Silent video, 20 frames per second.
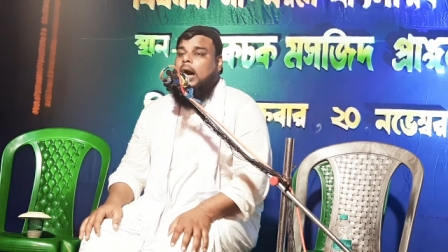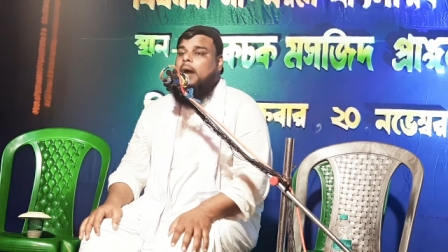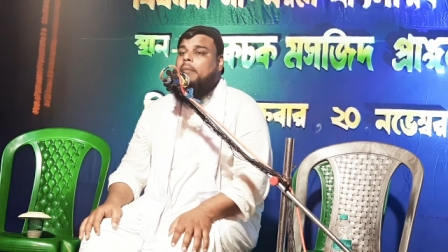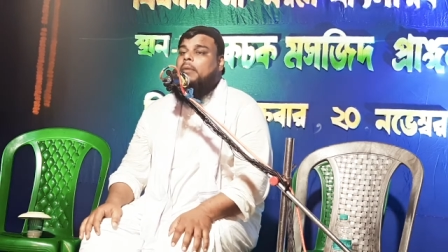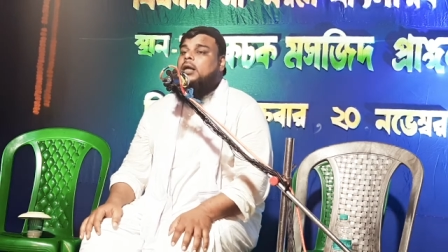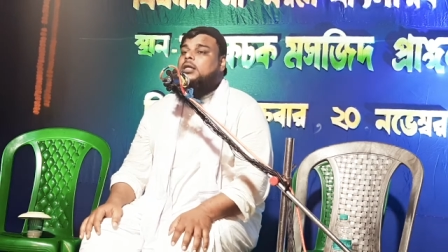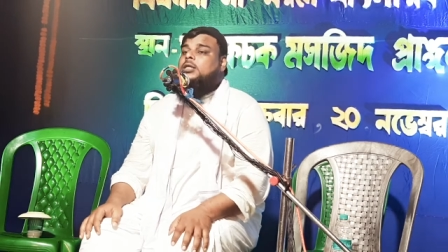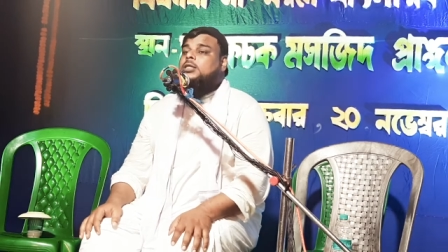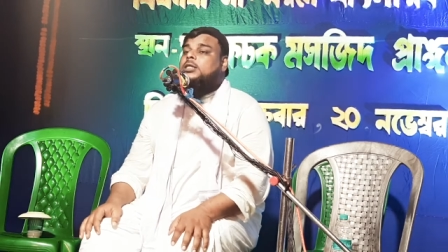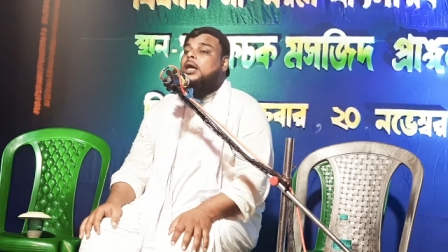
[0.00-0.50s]

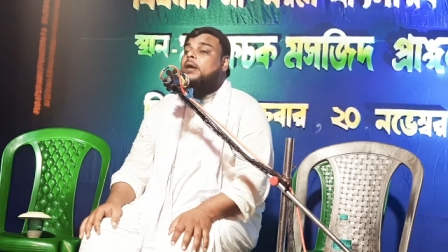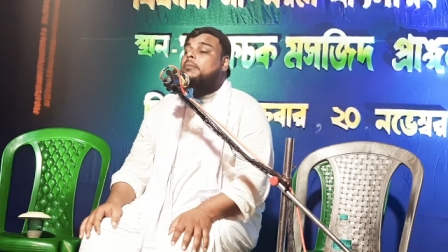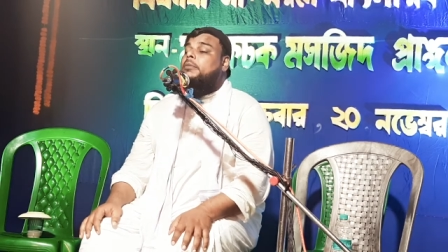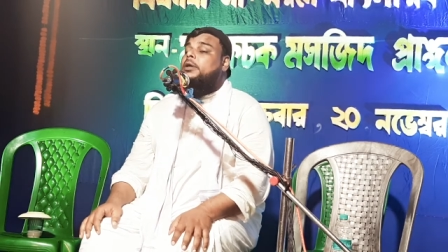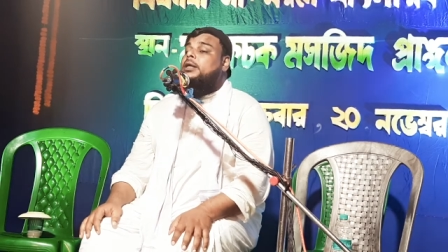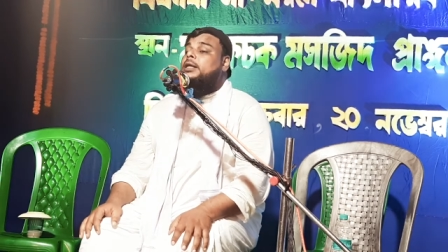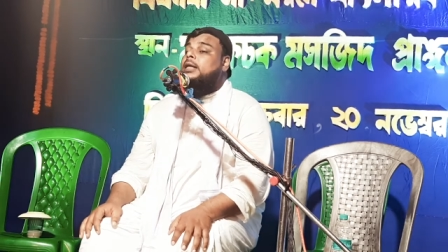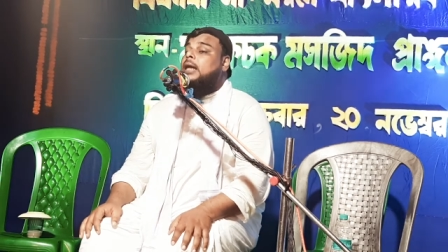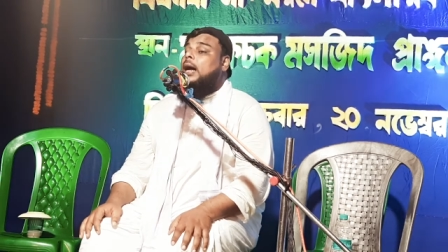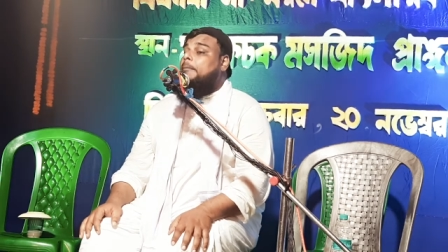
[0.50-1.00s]
আমার
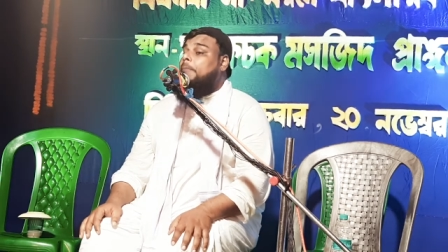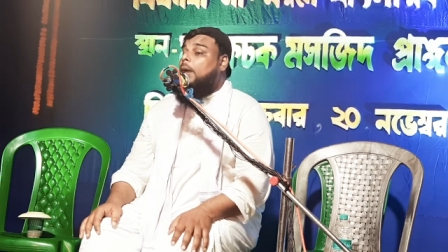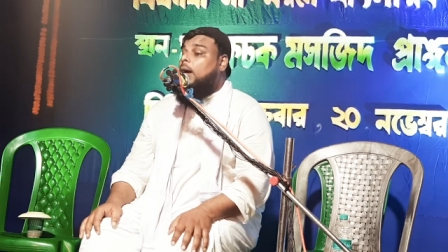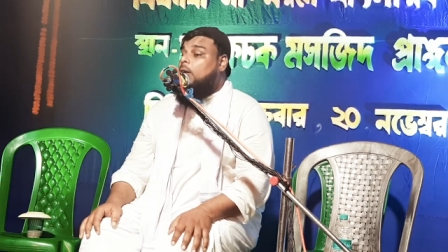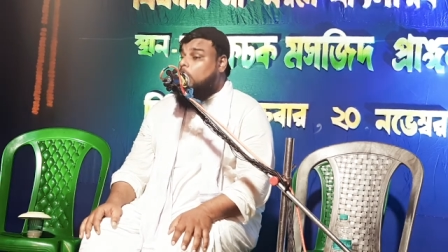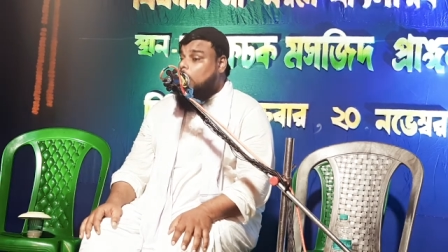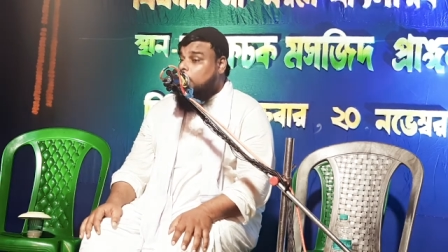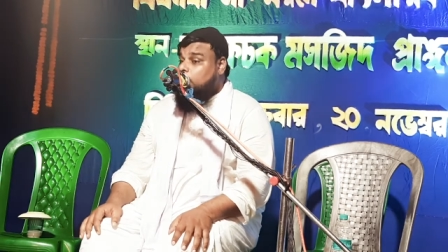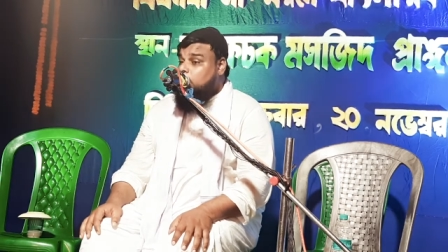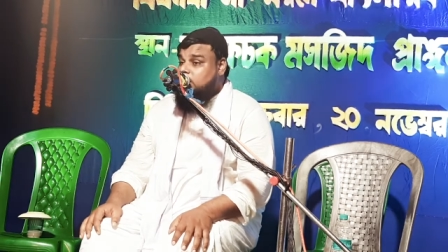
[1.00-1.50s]
স্বামী
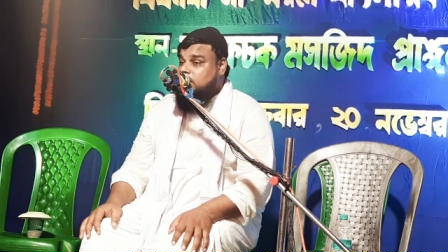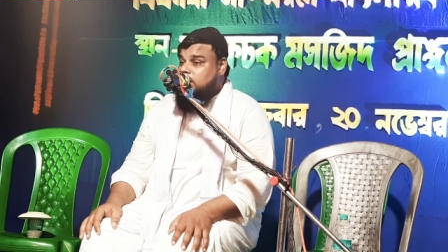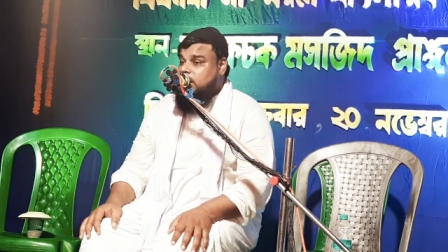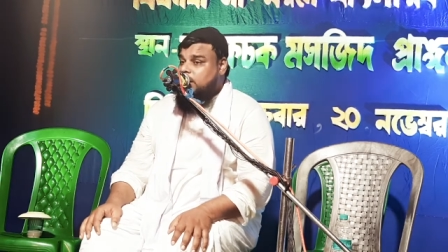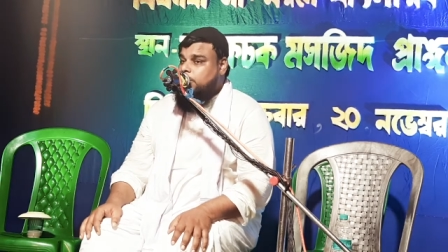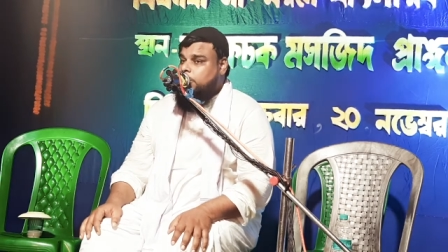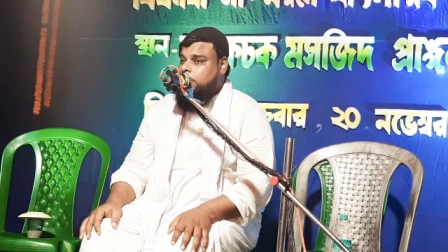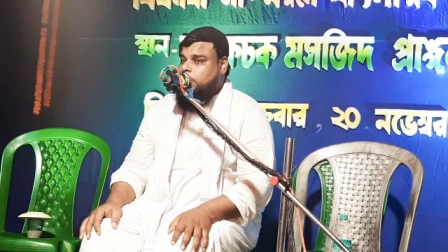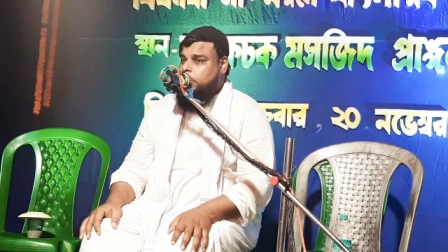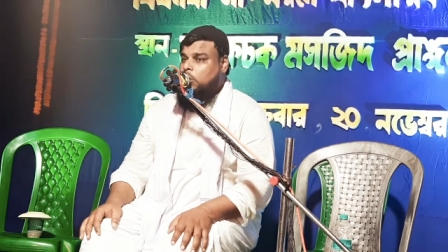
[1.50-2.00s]
নাপাক
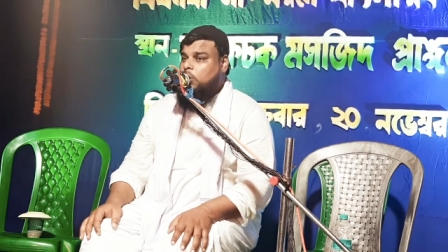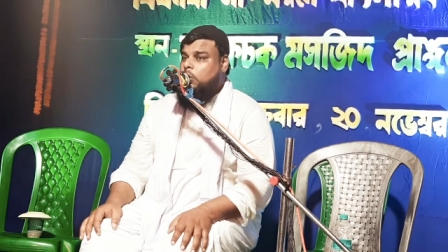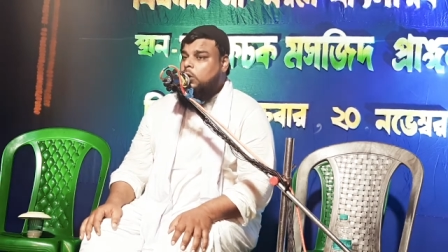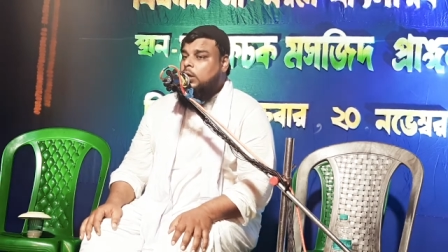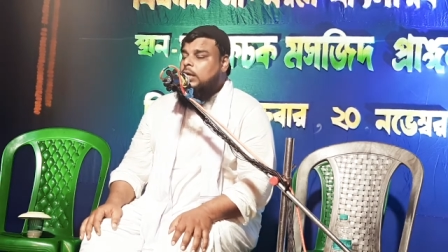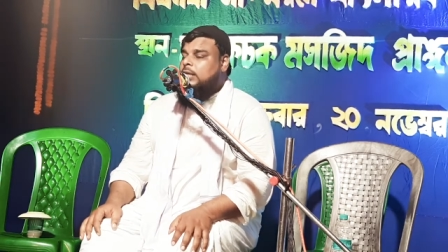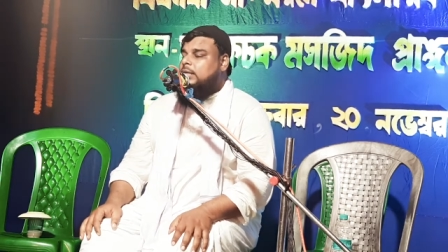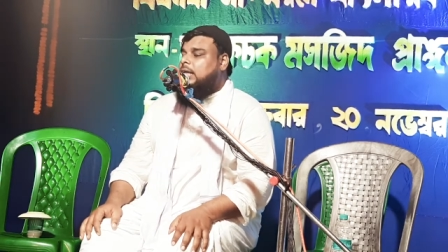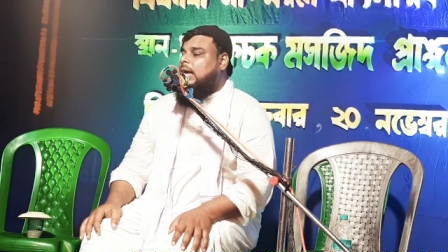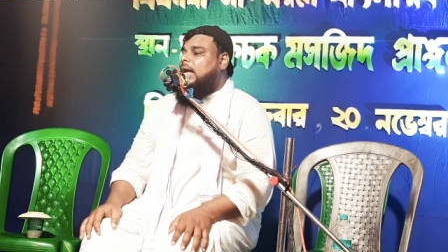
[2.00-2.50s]
অবস্থায় ছিল
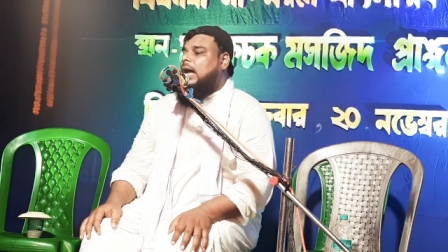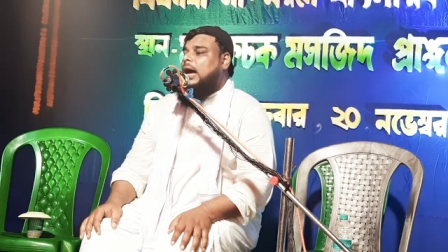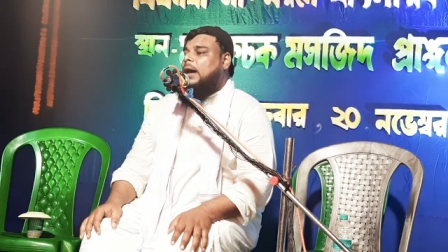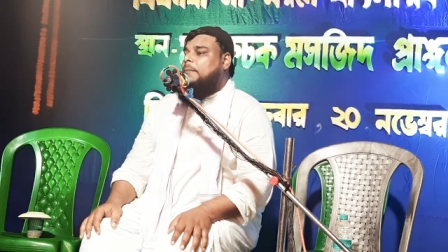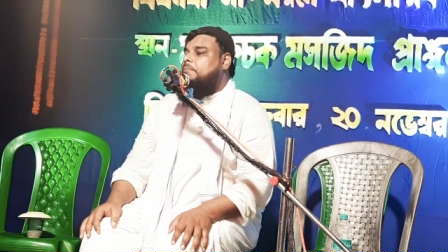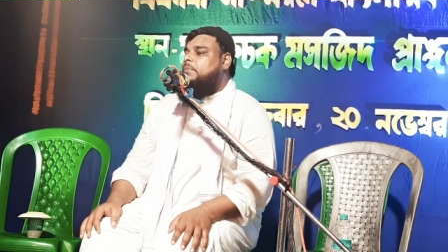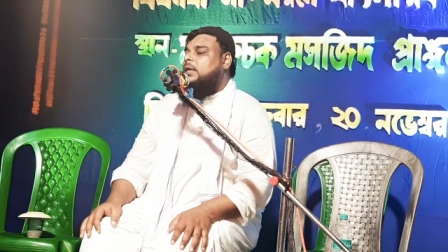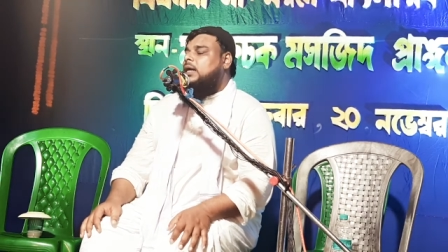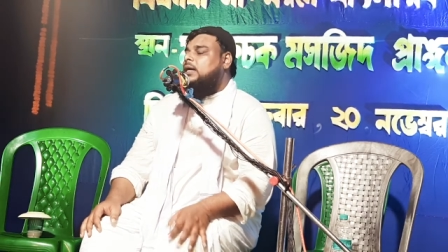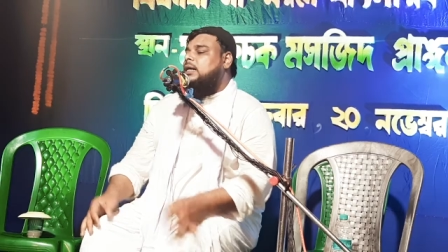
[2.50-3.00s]
তাই
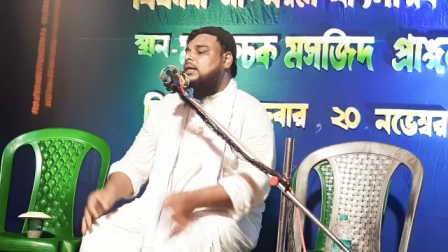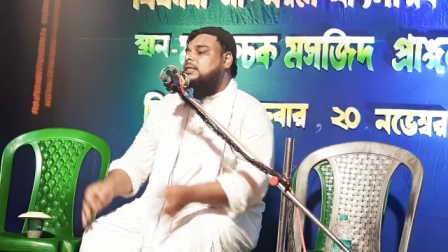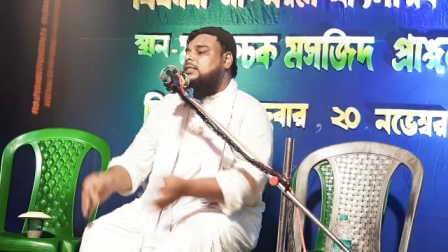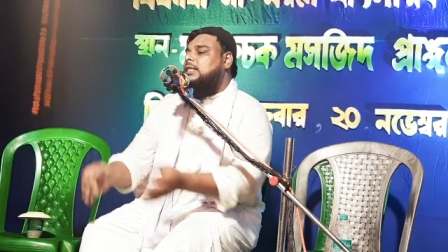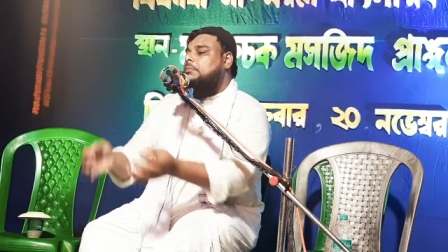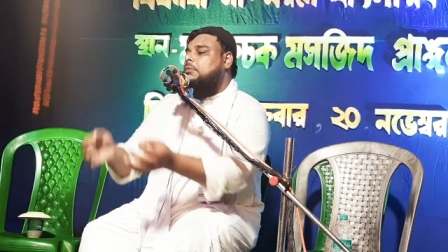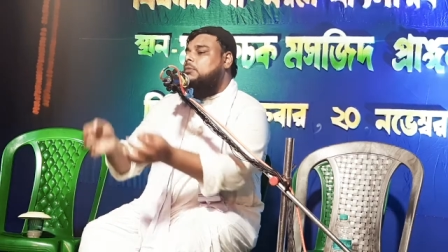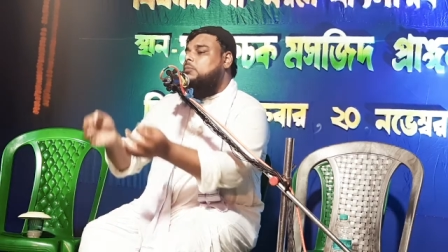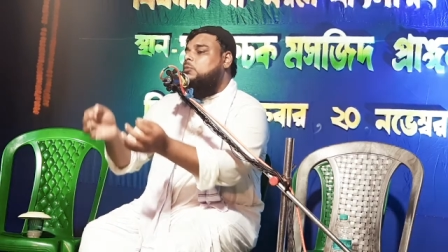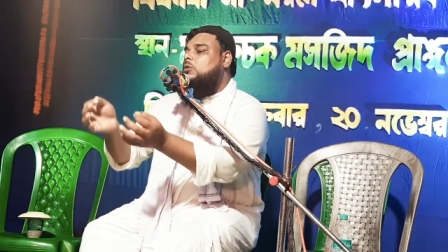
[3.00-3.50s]
আপনার কাছে
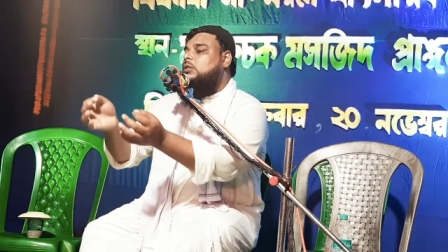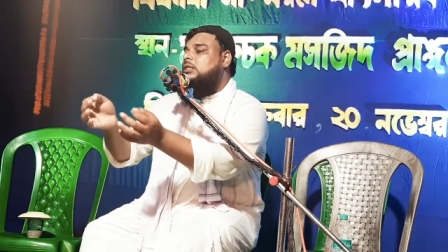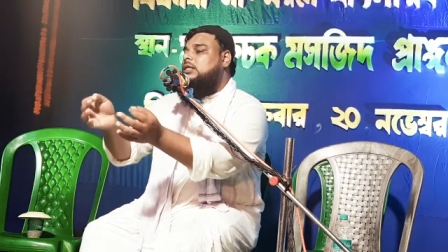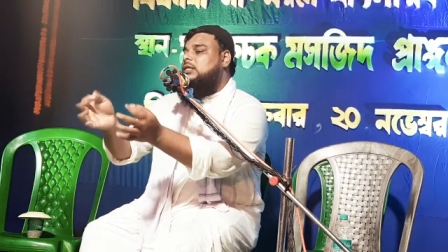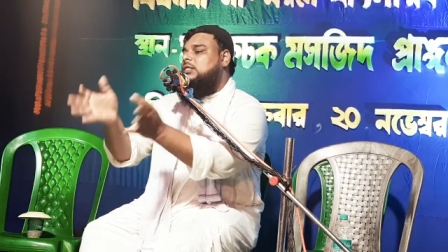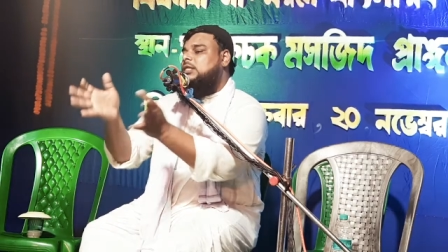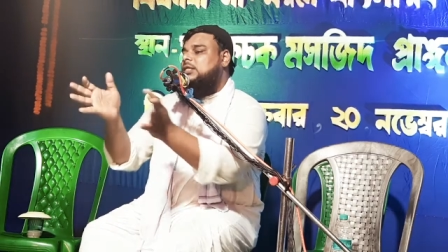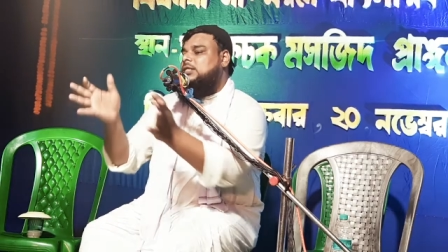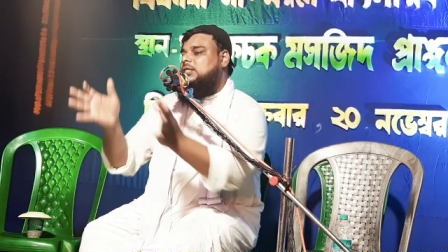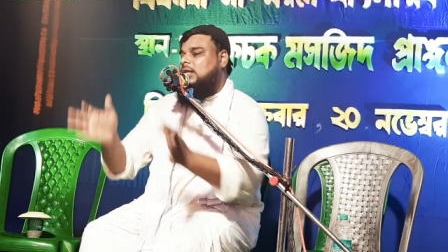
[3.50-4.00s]
আমি বলতে
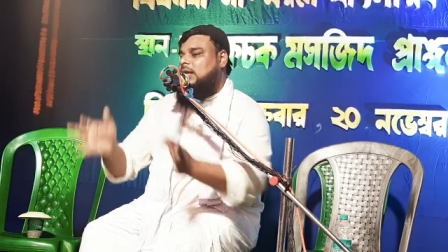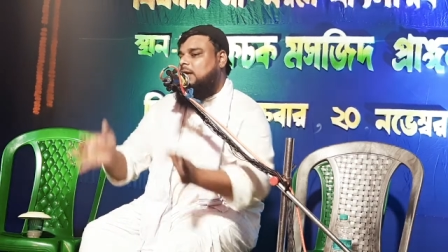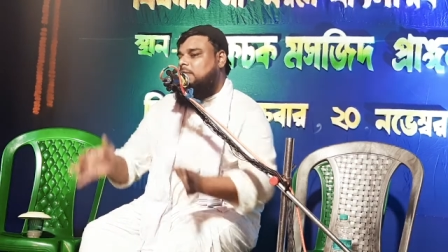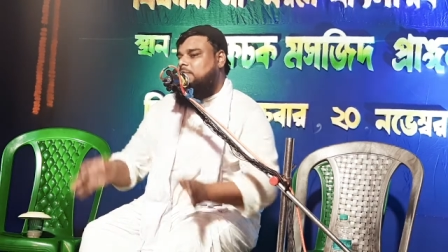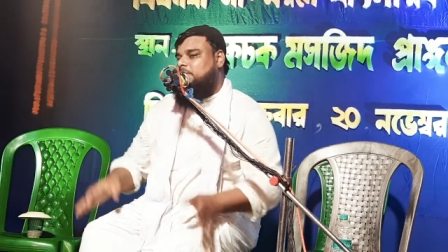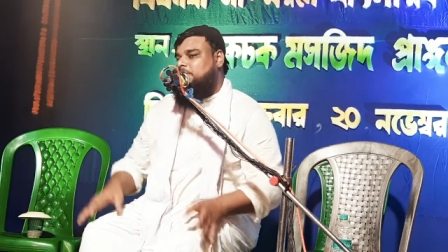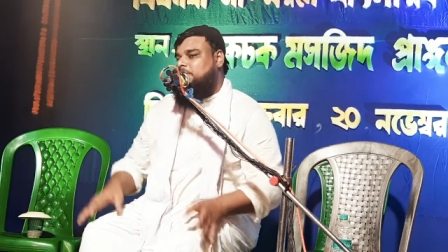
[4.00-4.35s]
এসেছিলাম